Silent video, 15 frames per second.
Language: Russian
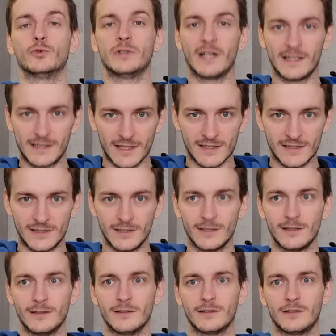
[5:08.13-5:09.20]
Я так
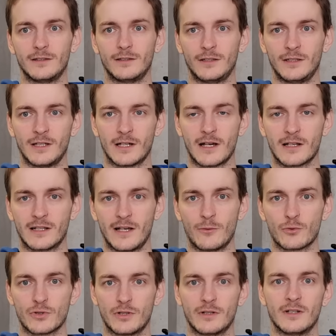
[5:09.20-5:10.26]
сделал, и я когда
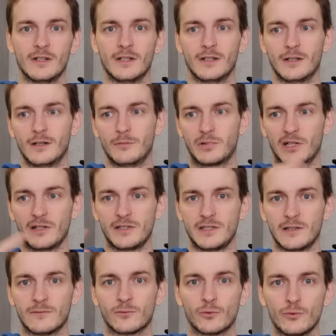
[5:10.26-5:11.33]
уже
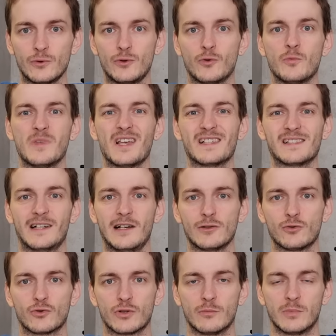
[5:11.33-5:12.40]
прилетел в Грузию, у меня
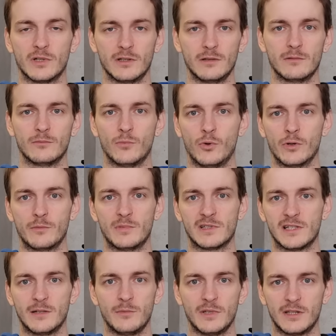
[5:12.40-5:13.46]
сразу же был мой
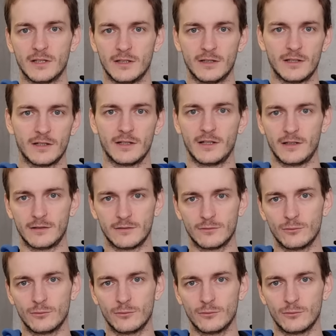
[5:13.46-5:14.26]
безлимитный интернет.